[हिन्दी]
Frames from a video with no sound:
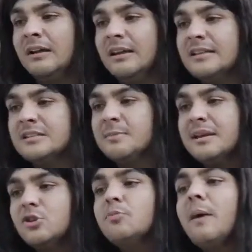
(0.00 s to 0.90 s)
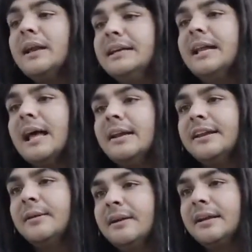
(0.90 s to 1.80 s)
अरे इसमें क्यों पानी डाल
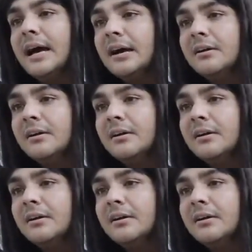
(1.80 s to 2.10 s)
रही है बेटा